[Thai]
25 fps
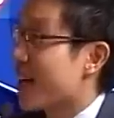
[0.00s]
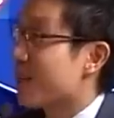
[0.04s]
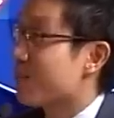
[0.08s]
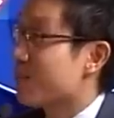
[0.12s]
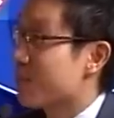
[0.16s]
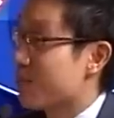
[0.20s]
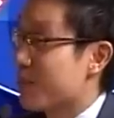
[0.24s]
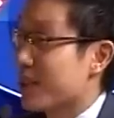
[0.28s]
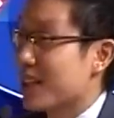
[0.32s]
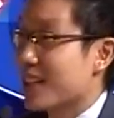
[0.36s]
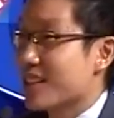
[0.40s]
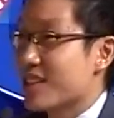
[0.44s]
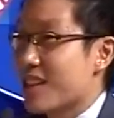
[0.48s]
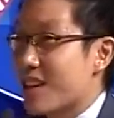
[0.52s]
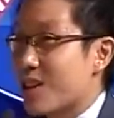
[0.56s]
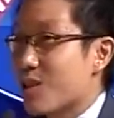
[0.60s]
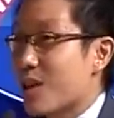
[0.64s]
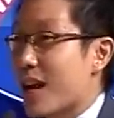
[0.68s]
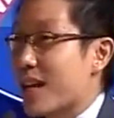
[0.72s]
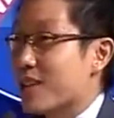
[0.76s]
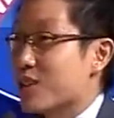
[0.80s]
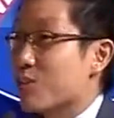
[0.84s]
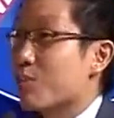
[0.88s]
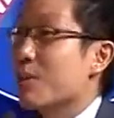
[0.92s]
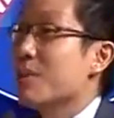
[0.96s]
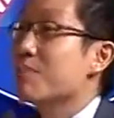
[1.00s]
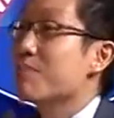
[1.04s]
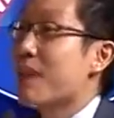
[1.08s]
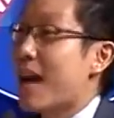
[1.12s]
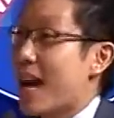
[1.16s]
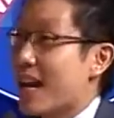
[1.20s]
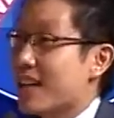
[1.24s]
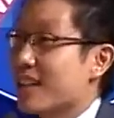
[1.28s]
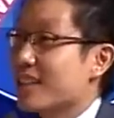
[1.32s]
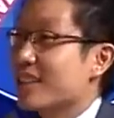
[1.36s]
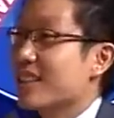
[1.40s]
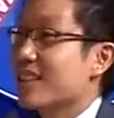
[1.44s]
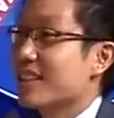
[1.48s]
นะครับเป็นลักษณะการ split
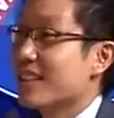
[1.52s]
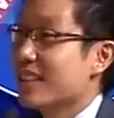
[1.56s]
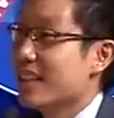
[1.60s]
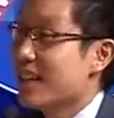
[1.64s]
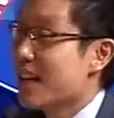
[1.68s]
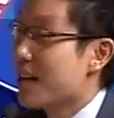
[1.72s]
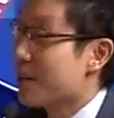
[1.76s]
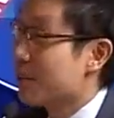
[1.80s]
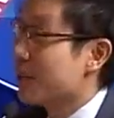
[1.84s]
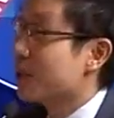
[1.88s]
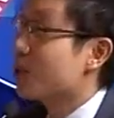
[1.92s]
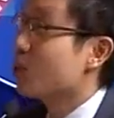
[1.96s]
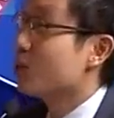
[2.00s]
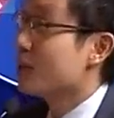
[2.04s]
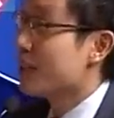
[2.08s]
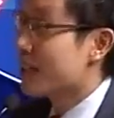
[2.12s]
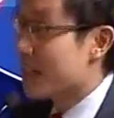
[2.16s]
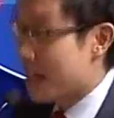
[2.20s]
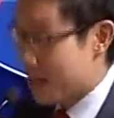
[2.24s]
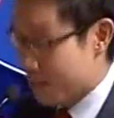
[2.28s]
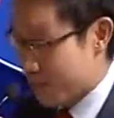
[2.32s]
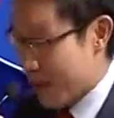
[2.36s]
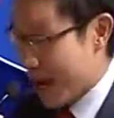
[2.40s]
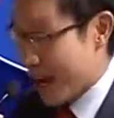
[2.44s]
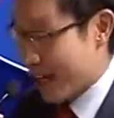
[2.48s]
pie อย่างที่พี่ตุ๊ได้เรียน